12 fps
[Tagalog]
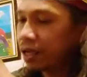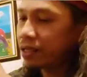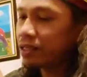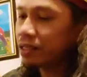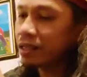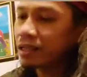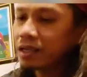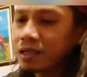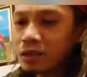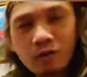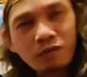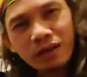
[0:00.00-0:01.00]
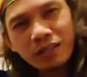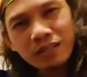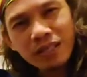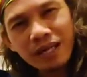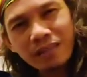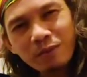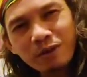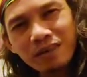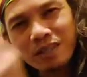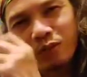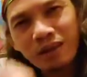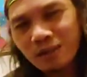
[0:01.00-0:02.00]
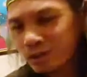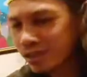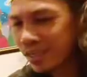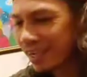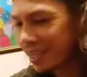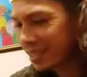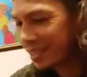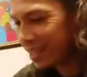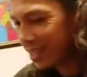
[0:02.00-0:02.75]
And jacket mo, insulation jacket.